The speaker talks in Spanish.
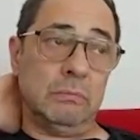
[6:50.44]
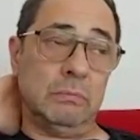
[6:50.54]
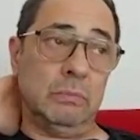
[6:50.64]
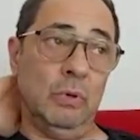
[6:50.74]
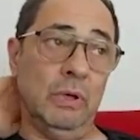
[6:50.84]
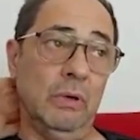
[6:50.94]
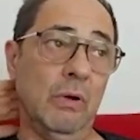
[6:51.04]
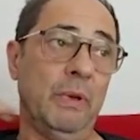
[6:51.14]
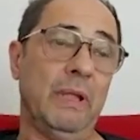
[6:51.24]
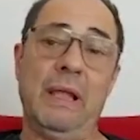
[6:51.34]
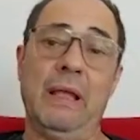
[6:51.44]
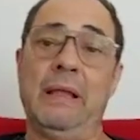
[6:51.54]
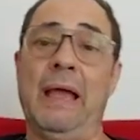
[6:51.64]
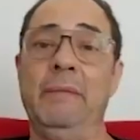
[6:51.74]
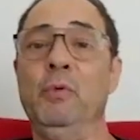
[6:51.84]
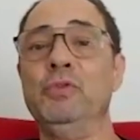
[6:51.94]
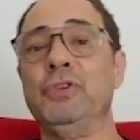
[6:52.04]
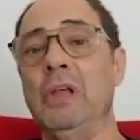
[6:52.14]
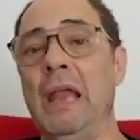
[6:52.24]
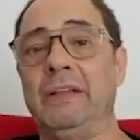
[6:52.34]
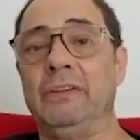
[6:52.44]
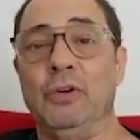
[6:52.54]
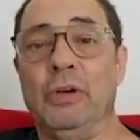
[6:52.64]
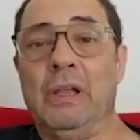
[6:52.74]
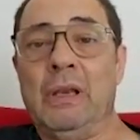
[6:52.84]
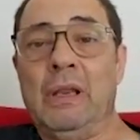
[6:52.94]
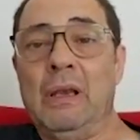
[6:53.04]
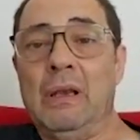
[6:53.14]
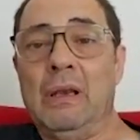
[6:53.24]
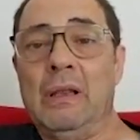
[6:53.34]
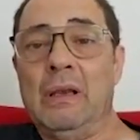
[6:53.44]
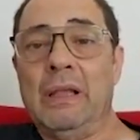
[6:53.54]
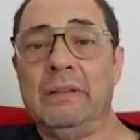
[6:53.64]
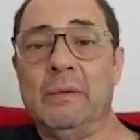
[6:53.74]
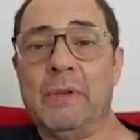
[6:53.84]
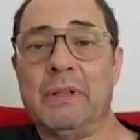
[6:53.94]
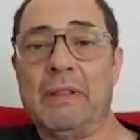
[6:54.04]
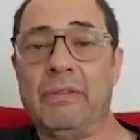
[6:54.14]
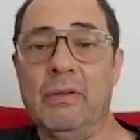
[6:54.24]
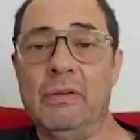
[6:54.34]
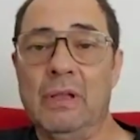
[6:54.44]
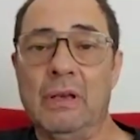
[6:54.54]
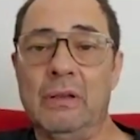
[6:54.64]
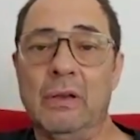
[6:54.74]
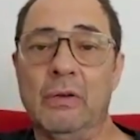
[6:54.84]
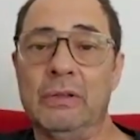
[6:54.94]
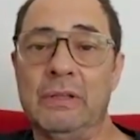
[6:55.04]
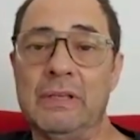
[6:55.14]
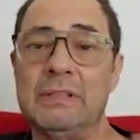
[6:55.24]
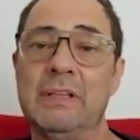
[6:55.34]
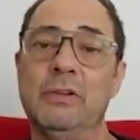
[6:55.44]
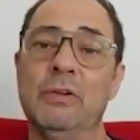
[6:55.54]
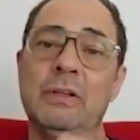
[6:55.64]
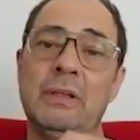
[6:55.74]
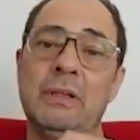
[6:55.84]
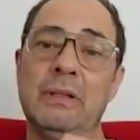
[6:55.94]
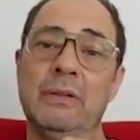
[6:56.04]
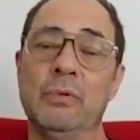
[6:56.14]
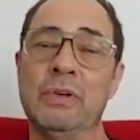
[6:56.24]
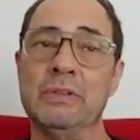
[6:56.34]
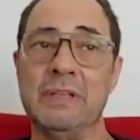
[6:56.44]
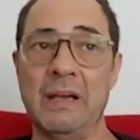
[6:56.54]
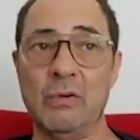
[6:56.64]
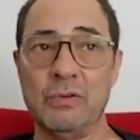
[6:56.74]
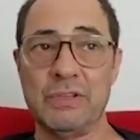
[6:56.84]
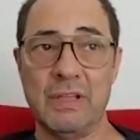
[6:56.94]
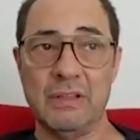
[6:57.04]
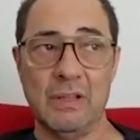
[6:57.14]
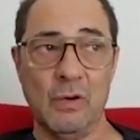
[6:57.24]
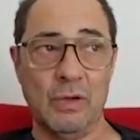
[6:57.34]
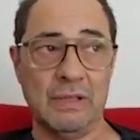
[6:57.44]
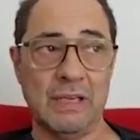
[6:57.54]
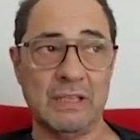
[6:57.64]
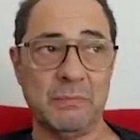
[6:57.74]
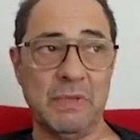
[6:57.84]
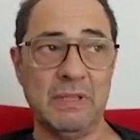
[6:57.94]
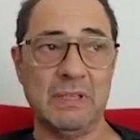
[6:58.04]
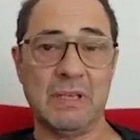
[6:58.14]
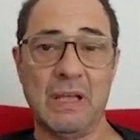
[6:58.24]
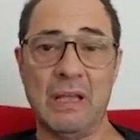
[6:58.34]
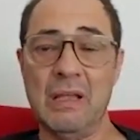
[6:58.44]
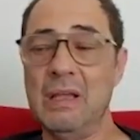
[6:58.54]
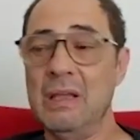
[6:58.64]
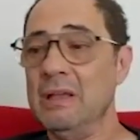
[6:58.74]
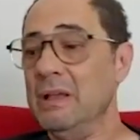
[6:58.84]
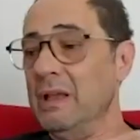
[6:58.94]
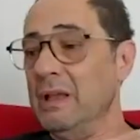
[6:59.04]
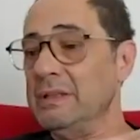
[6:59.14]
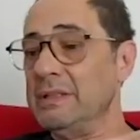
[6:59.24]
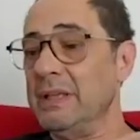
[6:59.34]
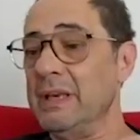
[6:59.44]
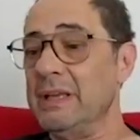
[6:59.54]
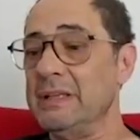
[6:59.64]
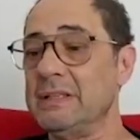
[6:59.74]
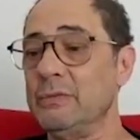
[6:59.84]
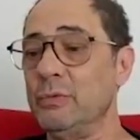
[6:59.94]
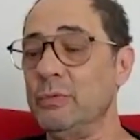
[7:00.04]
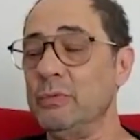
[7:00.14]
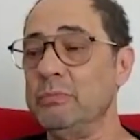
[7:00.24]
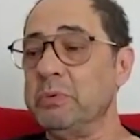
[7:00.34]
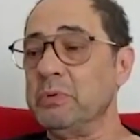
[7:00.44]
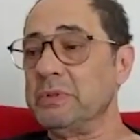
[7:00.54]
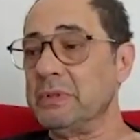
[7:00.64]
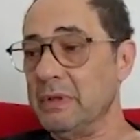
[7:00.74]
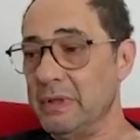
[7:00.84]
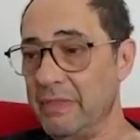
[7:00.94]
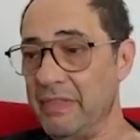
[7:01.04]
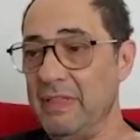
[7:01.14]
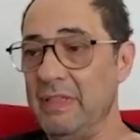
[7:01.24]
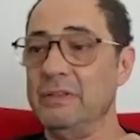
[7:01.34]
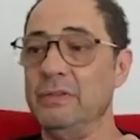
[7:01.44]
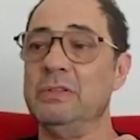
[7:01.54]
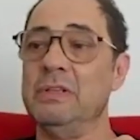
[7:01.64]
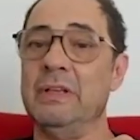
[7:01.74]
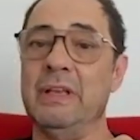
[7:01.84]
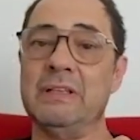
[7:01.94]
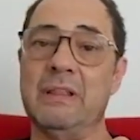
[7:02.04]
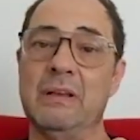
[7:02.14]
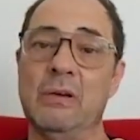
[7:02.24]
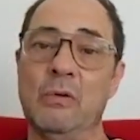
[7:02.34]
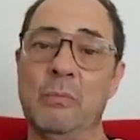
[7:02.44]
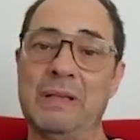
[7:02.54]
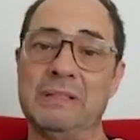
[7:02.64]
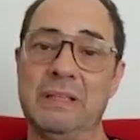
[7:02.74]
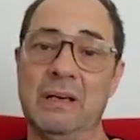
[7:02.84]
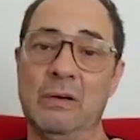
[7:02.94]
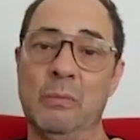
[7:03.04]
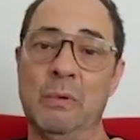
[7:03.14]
Bueno, hombre, hay mucho del actor en, la interpretación de, lo que tienes dentro y tú eres ya consciente de lo que transmites. Ah, eh, y si quieres, tú pues, decides, ¿no? Si quieres hacerlo más tierno,